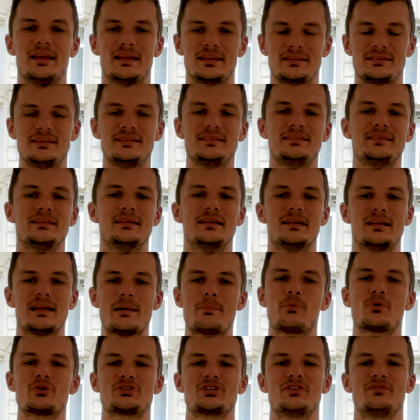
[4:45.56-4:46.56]
Et d'ici
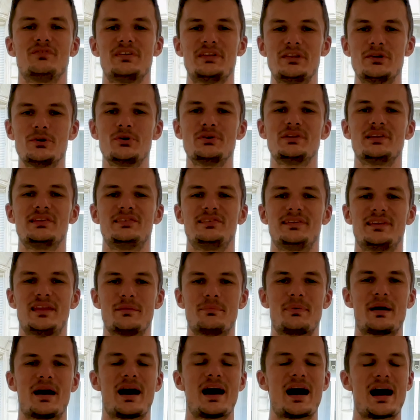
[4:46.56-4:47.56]
la prochaine vidéo,
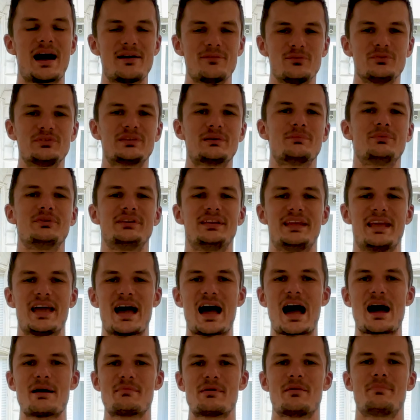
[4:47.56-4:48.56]
n'hésitez pas à vous abonner
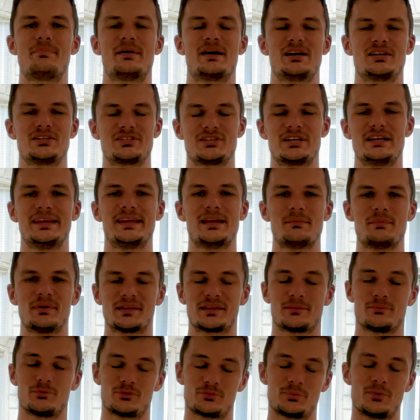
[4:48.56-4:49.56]
à ma page et à
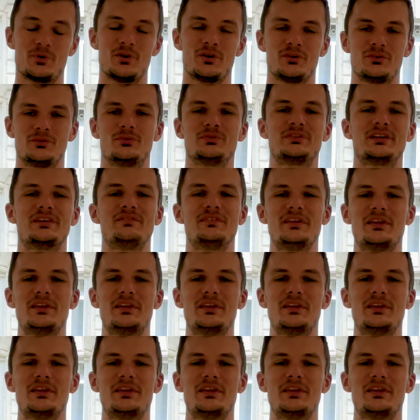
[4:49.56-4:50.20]
mettre un pouce bleu sous cette